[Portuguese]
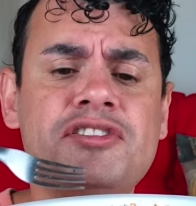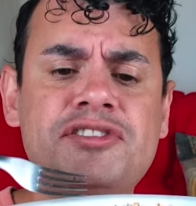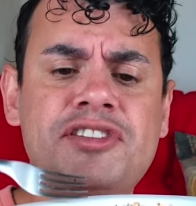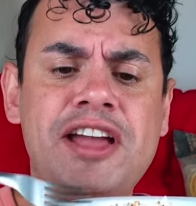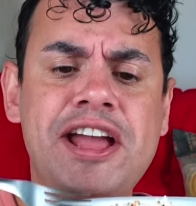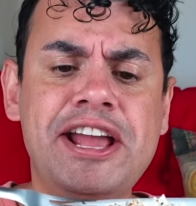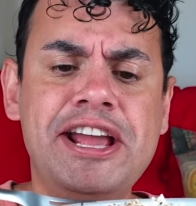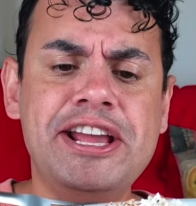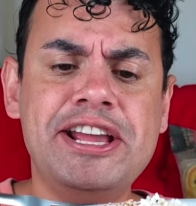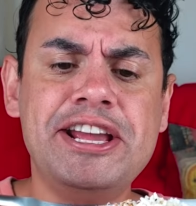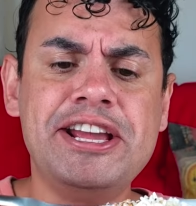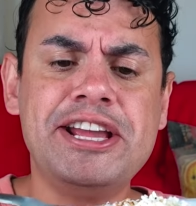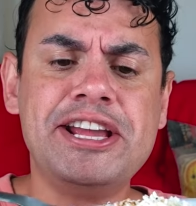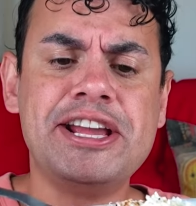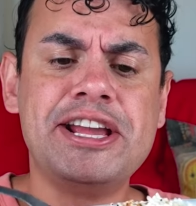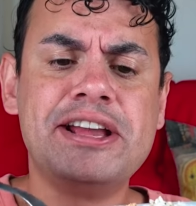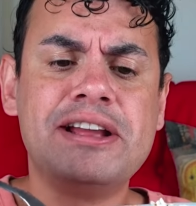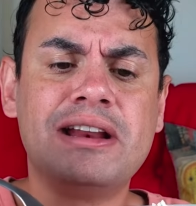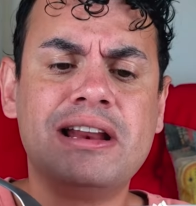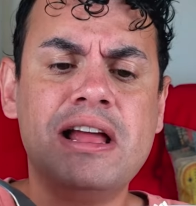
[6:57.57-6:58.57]

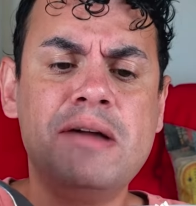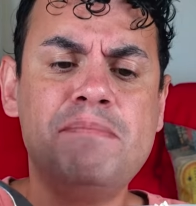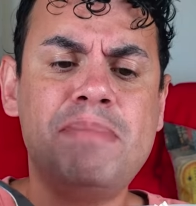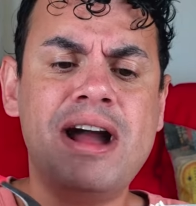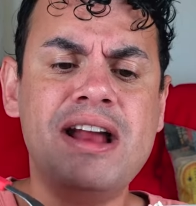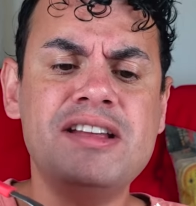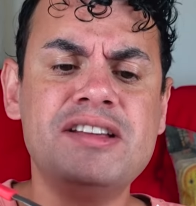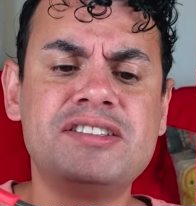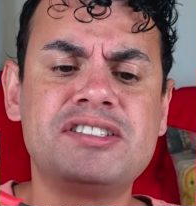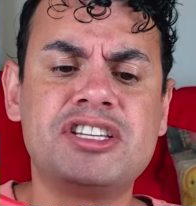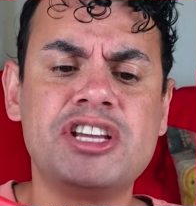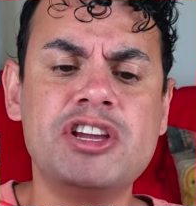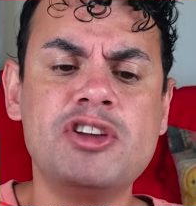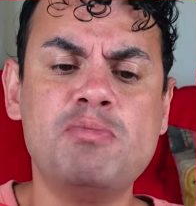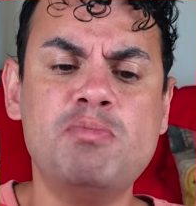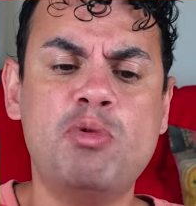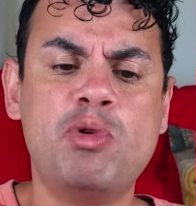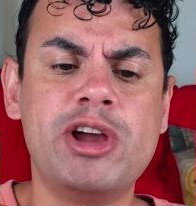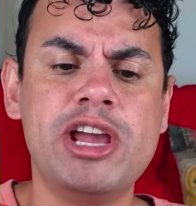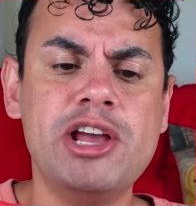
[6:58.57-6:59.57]
tem lambarizinho
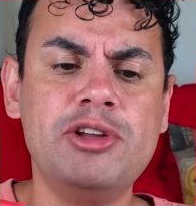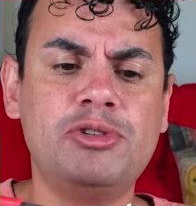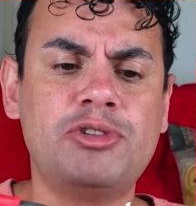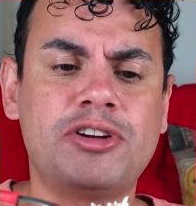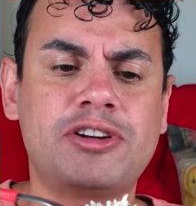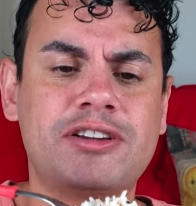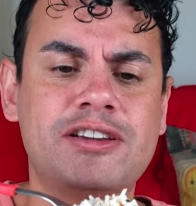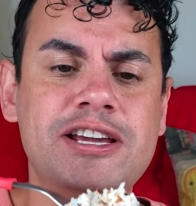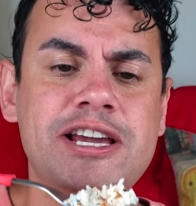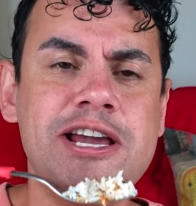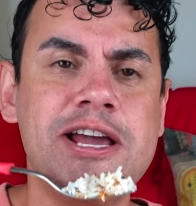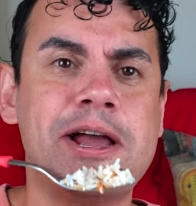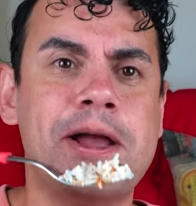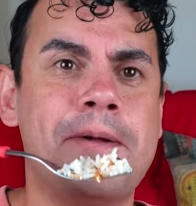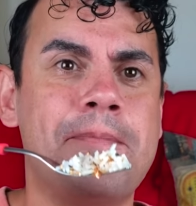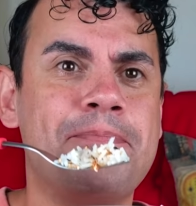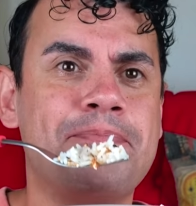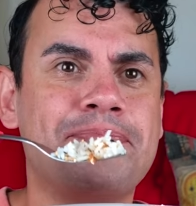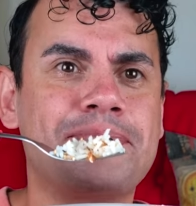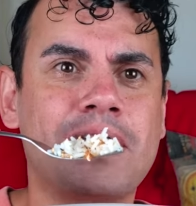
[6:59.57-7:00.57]
moído
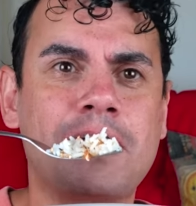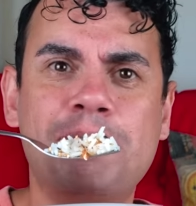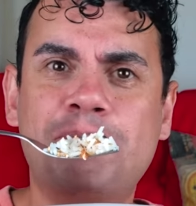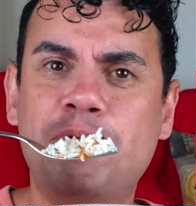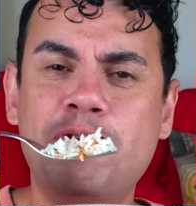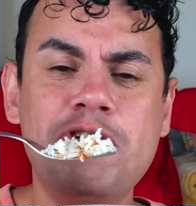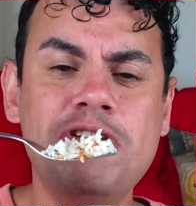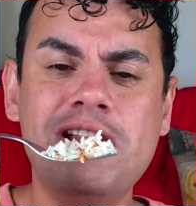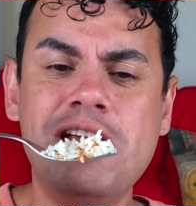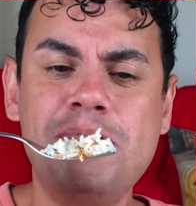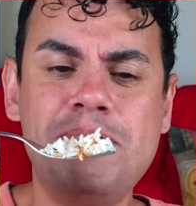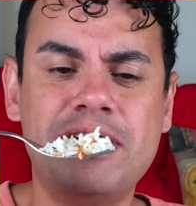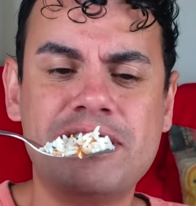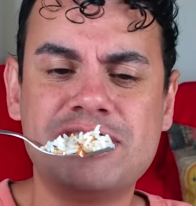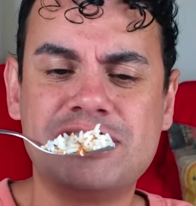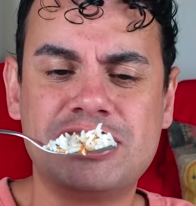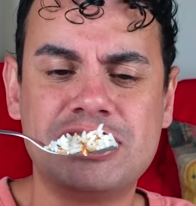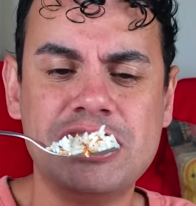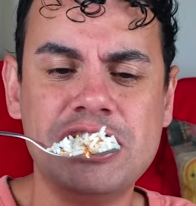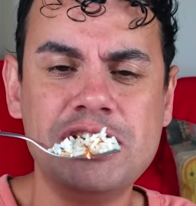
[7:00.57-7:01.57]
aqui. Puro
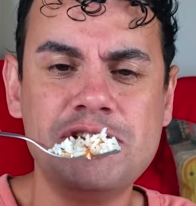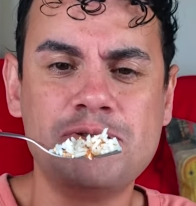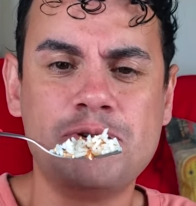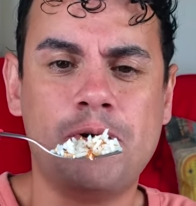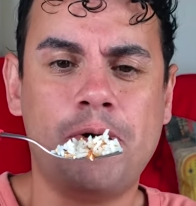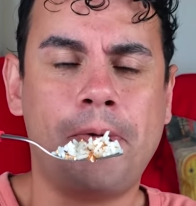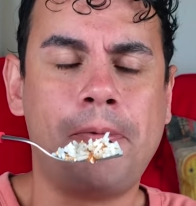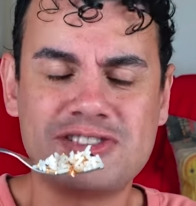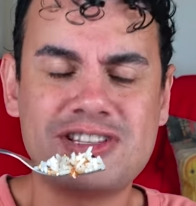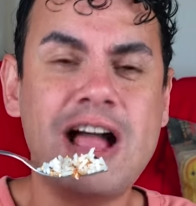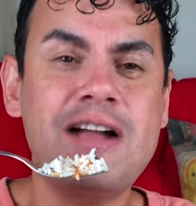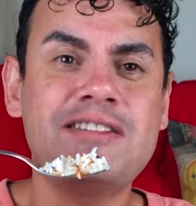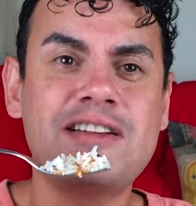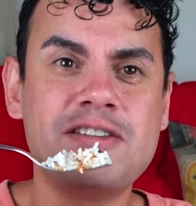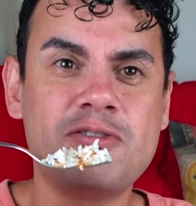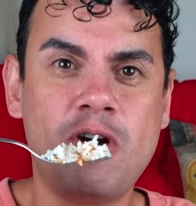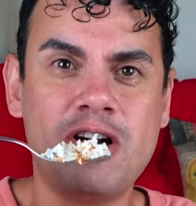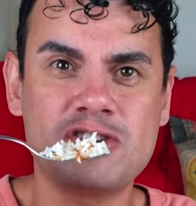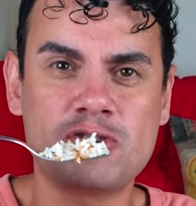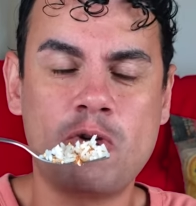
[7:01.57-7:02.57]
lambarizinho. Sabe quem
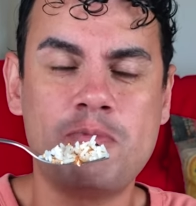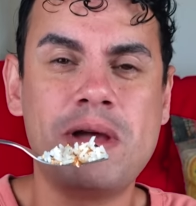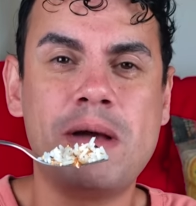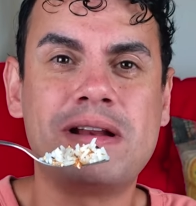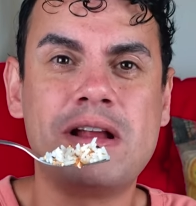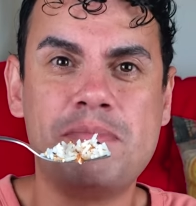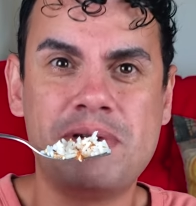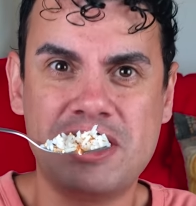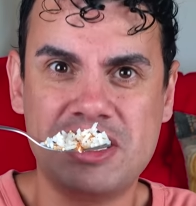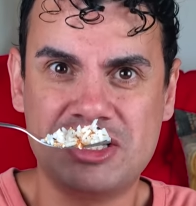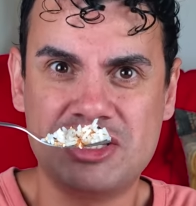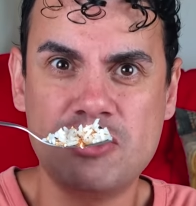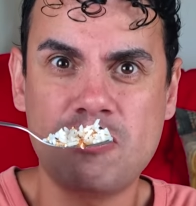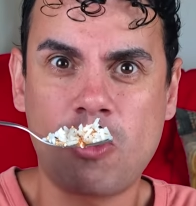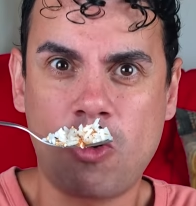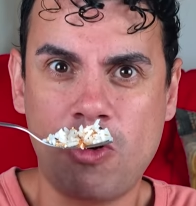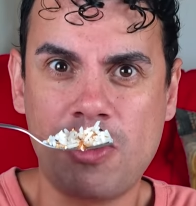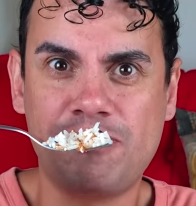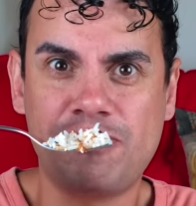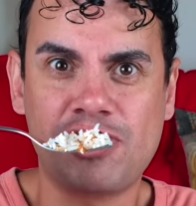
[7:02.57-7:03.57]
gosta de comer o lambarizinho com arroz e